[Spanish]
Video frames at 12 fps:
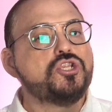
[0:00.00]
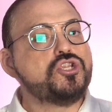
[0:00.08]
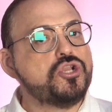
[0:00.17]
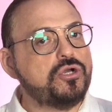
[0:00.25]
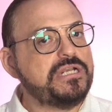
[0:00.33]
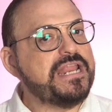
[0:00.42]

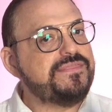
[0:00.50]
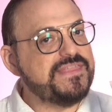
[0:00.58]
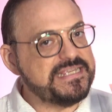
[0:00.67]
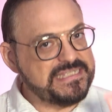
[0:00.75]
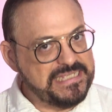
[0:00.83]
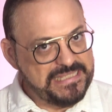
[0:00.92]
No
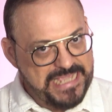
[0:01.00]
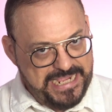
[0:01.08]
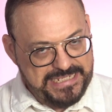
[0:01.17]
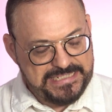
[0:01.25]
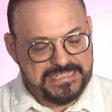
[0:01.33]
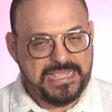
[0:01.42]

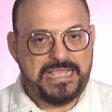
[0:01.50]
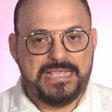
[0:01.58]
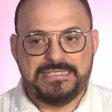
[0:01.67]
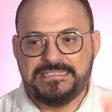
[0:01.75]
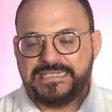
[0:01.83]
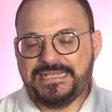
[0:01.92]
necesitáis
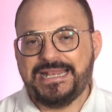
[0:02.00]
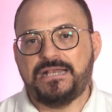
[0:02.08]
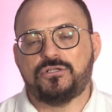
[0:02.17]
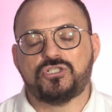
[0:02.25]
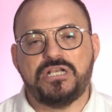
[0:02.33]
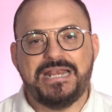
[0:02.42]

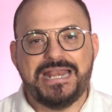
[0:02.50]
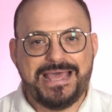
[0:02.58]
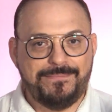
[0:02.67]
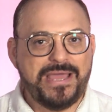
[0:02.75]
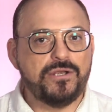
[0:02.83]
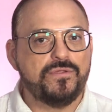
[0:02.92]
llenaros
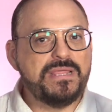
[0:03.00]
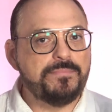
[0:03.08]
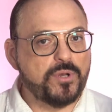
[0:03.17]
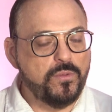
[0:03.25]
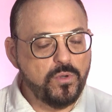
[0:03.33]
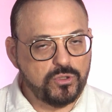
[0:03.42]
la mano de
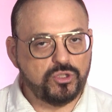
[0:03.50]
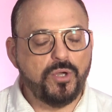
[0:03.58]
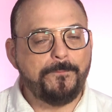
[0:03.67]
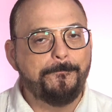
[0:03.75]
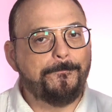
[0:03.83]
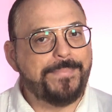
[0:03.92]

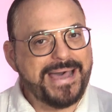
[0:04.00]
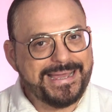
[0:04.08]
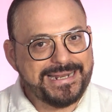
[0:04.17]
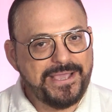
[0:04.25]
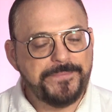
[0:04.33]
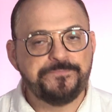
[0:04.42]
producto
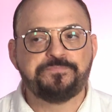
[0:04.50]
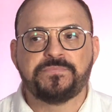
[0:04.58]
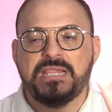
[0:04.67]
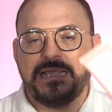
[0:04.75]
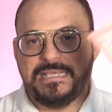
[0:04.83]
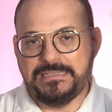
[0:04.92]
para
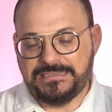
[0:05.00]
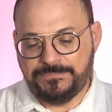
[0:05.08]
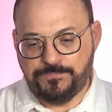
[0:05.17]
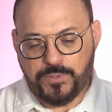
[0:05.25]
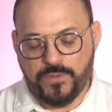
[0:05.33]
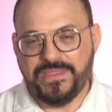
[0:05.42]

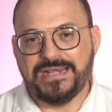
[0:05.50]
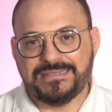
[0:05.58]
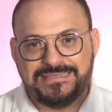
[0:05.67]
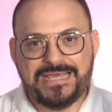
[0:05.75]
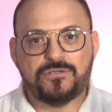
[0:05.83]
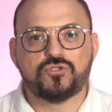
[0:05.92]

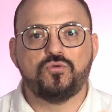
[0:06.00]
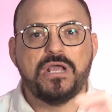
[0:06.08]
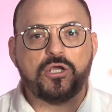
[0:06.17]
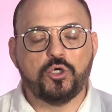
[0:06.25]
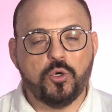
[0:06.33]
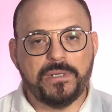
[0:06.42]
poder daros
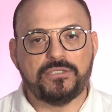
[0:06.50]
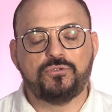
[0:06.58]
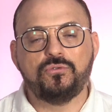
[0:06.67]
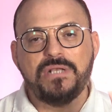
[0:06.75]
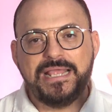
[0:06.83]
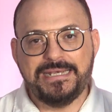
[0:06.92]
una
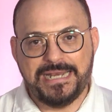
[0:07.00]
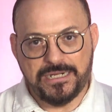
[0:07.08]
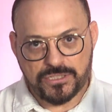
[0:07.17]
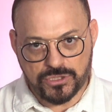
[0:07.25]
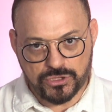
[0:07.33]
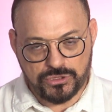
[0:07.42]
cobertura en
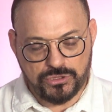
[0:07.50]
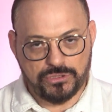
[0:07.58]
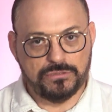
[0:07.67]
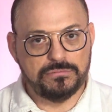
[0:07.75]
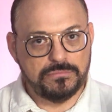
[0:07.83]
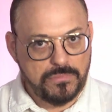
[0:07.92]
el
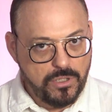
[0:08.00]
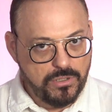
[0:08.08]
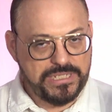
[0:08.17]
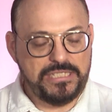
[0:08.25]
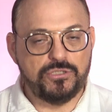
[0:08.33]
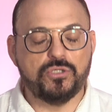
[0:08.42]
rostro
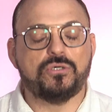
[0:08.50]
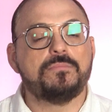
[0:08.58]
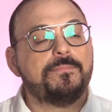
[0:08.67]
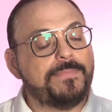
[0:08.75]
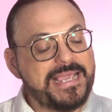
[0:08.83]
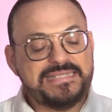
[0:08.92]
ojito,
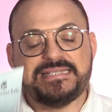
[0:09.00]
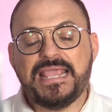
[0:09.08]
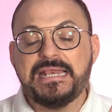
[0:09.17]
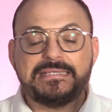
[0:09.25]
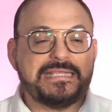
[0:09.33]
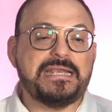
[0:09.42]
vais a
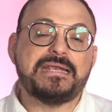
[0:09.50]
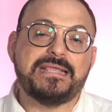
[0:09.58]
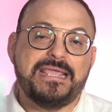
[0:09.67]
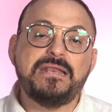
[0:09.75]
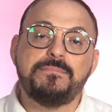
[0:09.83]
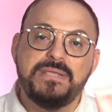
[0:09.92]
tener
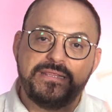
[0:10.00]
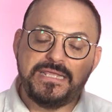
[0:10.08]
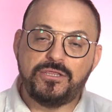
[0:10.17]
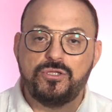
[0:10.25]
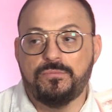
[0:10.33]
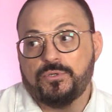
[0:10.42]
que ir
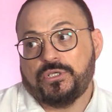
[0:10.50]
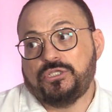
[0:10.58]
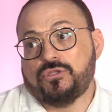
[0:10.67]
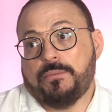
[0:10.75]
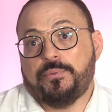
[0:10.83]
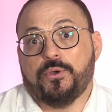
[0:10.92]
midiendo
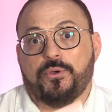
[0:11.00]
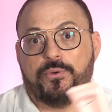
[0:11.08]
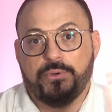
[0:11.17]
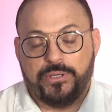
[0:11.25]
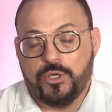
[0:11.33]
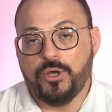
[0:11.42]
poquito a
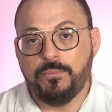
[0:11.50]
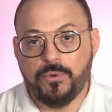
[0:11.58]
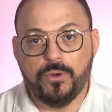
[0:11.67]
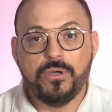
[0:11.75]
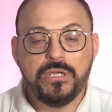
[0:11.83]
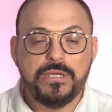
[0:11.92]
poco
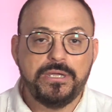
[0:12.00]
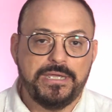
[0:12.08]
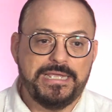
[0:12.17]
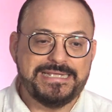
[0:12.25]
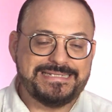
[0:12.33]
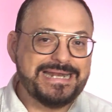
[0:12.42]
cómo
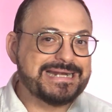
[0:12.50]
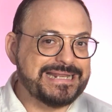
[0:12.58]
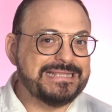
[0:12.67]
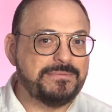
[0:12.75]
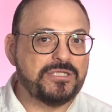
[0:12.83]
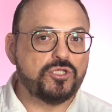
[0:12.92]
es el
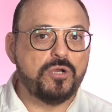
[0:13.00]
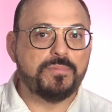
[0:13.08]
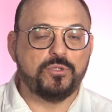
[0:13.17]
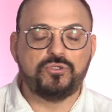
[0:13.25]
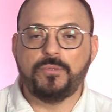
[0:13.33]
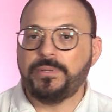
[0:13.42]
rendimiento del
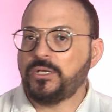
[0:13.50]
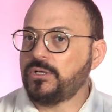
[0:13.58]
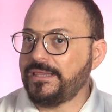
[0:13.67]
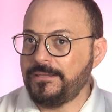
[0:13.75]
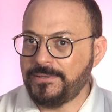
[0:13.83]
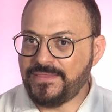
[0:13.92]
producto, pero
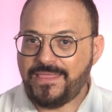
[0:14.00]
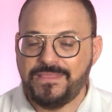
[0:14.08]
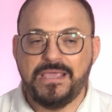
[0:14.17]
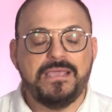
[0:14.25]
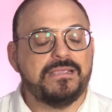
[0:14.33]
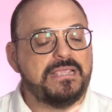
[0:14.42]
que de verdad,
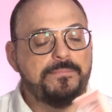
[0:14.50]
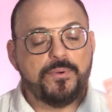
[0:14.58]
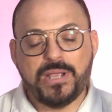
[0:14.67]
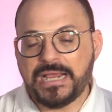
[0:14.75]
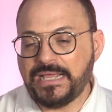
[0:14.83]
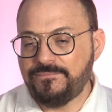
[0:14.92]
que
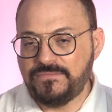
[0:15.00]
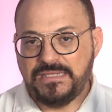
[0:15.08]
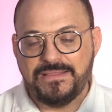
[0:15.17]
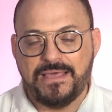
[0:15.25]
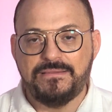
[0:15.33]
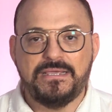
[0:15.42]
poca
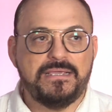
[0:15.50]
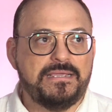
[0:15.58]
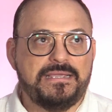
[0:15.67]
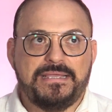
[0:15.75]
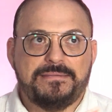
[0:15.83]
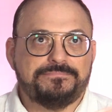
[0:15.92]
cantidad.
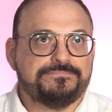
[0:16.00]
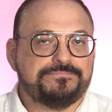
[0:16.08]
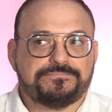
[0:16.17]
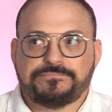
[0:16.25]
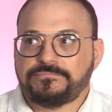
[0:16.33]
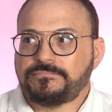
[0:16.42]

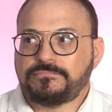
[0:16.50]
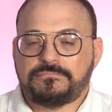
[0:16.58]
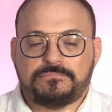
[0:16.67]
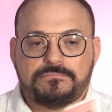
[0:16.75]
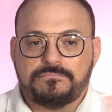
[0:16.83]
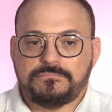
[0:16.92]
Em,
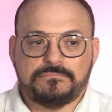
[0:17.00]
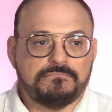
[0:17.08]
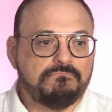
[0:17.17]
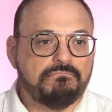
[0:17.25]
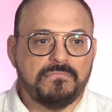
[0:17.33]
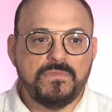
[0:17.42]

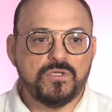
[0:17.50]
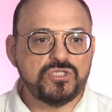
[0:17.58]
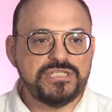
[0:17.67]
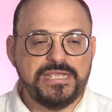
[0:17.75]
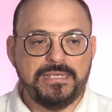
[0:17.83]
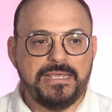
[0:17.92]
no
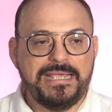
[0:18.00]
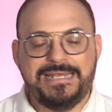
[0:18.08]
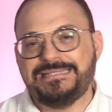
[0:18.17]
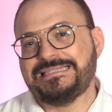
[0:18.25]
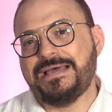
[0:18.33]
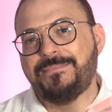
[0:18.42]
sé,
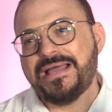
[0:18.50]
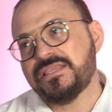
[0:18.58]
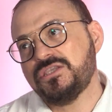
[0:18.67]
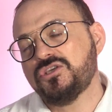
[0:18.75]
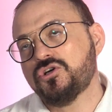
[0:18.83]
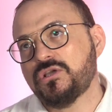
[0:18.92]
el
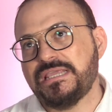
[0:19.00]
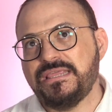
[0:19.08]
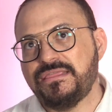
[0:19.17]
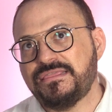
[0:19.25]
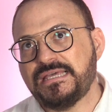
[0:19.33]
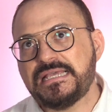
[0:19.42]
tamaño
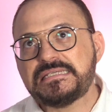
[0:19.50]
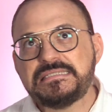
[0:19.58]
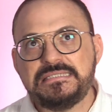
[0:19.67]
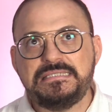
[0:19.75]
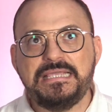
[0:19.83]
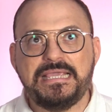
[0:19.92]

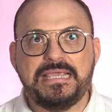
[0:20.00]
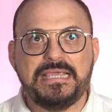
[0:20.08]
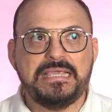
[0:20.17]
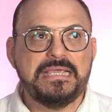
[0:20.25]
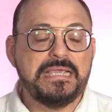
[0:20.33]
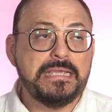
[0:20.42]
quizás
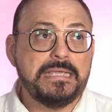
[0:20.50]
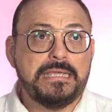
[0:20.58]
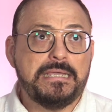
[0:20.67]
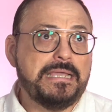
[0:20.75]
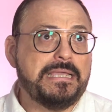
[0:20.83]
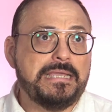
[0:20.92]
de
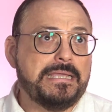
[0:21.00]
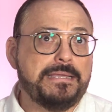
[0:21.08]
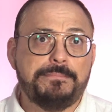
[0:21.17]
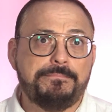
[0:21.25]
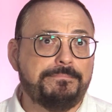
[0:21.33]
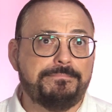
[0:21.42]

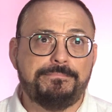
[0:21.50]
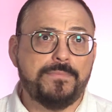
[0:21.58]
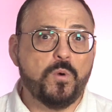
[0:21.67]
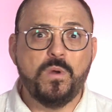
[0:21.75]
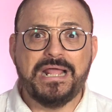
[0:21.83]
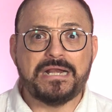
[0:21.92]
eh,
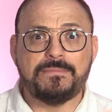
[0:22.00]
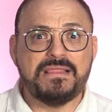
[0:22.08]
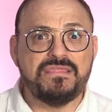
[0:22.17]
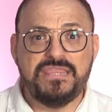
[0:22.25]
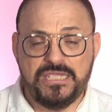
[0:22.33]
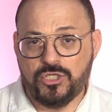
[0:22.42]
un
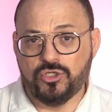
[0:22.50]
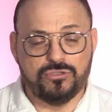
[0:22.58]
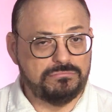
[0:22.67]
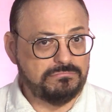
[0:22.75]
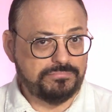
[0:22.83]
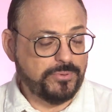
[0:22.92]

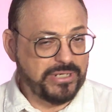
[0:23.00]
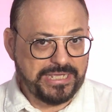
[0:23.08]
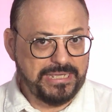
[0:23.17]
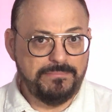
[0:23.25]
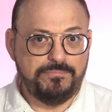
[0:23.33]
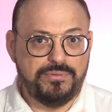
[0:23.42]
garbancico, por
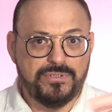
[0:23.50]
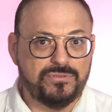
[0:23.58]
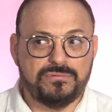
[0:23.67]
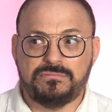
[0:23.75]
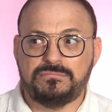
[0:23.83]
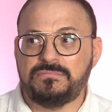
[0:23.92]

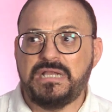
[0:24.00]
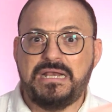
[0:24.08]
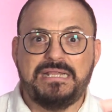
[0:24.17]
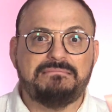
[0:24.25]
ejemplo, una